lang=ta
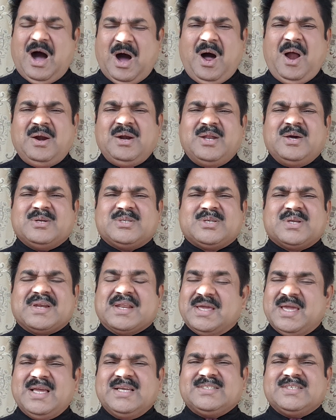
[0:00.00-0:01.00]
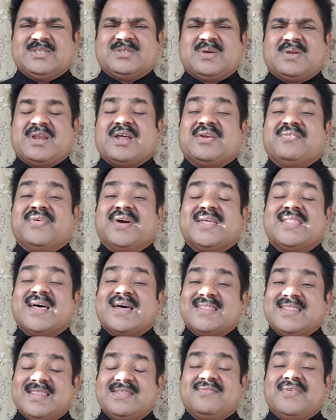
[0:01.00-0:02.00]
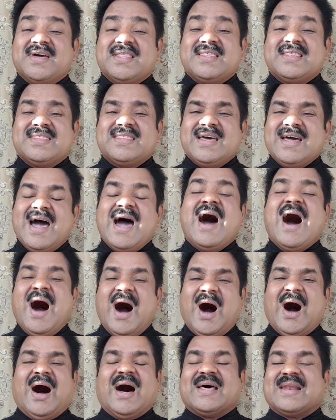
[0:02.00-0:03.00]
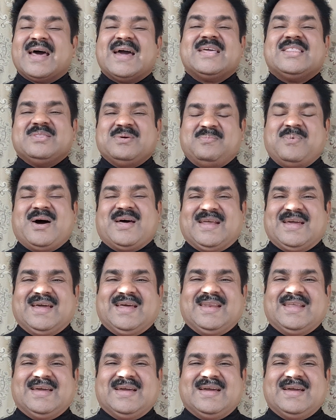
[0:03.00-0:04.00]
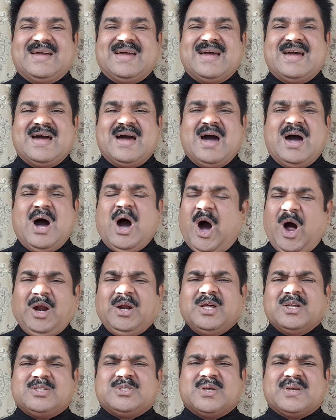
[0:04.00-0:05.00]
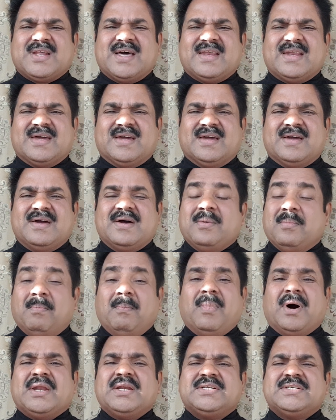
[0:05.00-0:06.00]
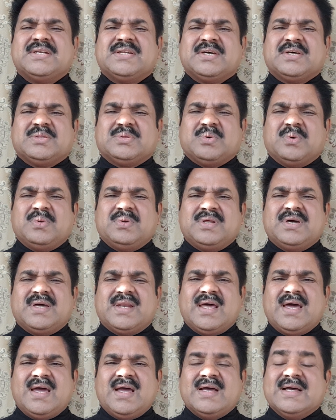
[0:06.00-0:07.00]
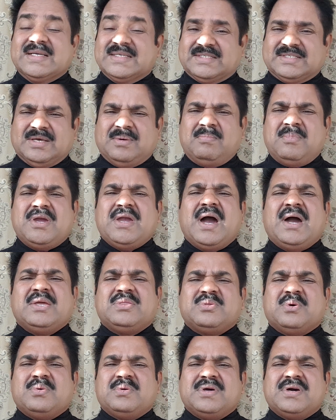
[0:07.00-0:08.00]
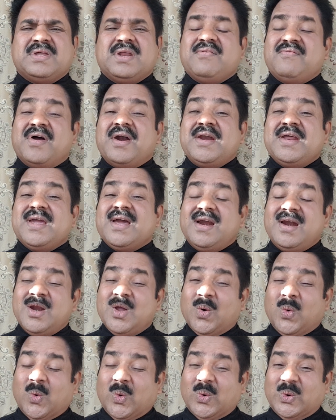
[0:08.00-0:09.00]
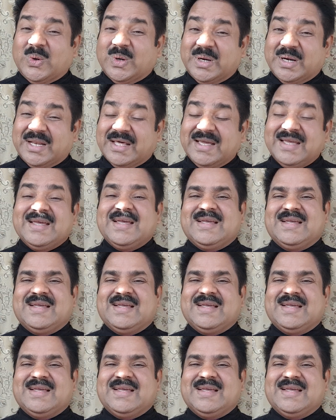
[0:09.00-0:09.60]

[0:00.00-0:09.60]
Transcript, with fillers: ஆண்டவர் சொல்கிறார் ஈச சொல்கிறார் வேத வேதத்தை ஆராய்ந்து பாருங்கன்னு ஆண்டவர் சொல்கிறாரு மனுஷனுக்கு தோன்றுகிற செம்மையாய் தோன்றுகிற வழிகள் உண்டு